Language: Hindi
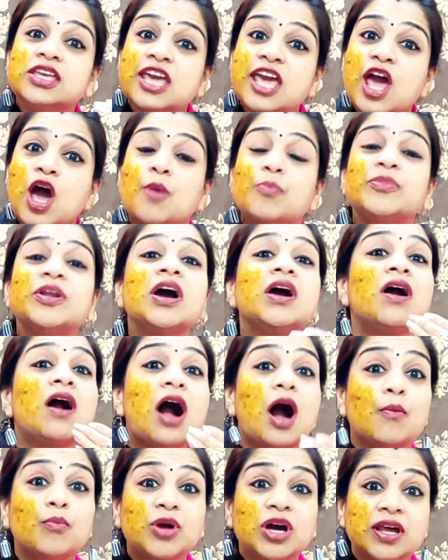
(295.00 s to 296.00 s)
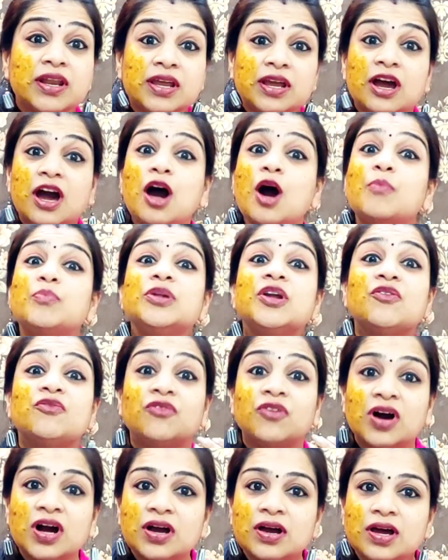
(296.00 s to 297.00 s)
ये अपना काम करेगा अपना
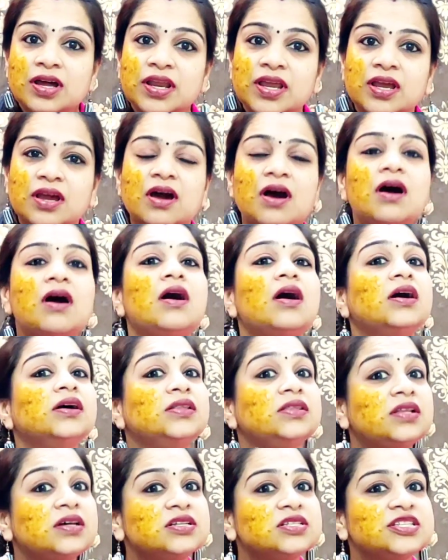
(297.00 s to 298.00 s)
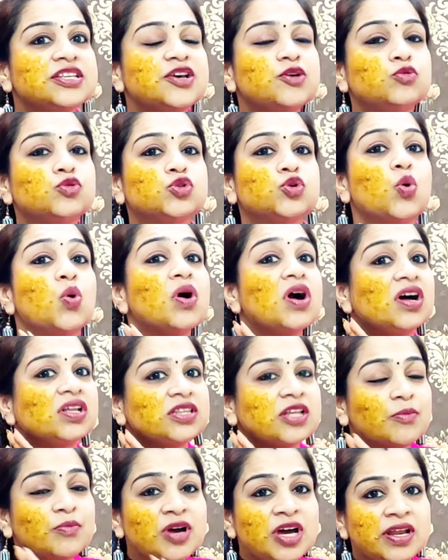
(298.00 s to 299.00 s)
वर्क करेगा अंदर से उसको
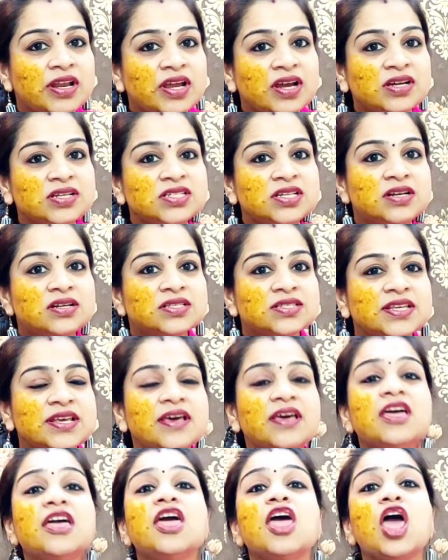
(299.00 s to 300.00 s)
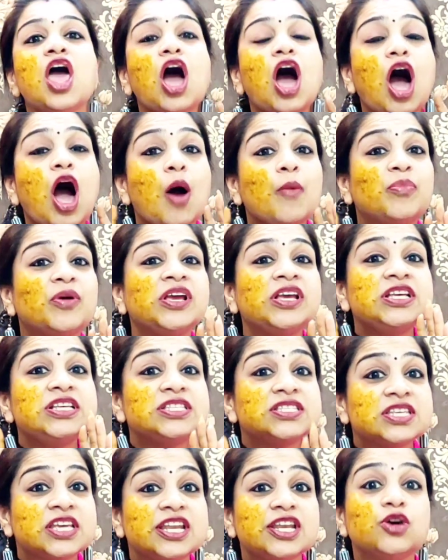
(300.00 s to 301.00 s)
खत्म करेगा जड़ से आपकी
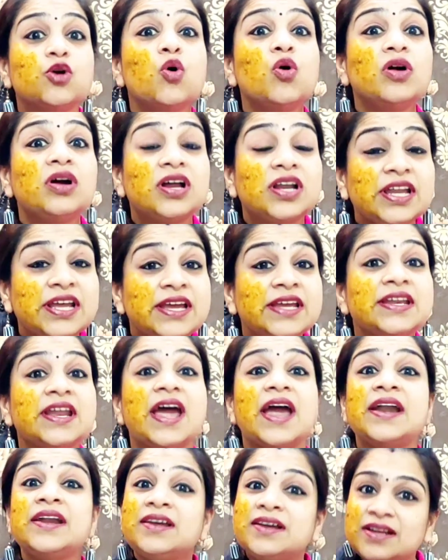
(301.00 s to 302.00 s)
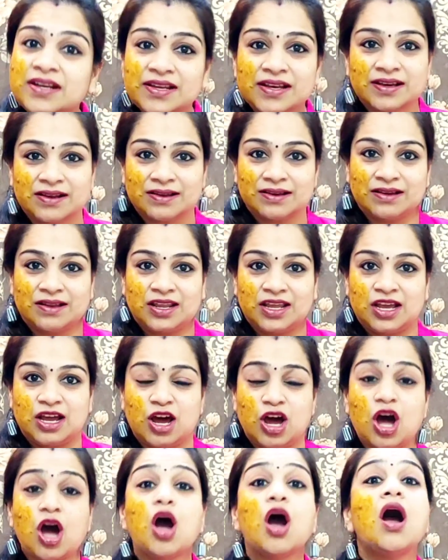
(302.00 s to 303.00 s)
स्किन को क्लीन एंड क्लियर
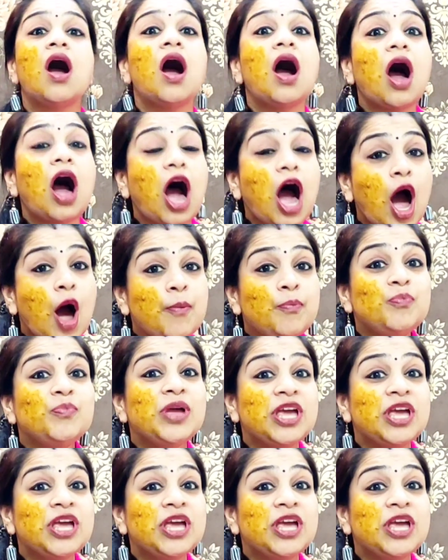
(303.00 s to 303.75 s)
करेगा आप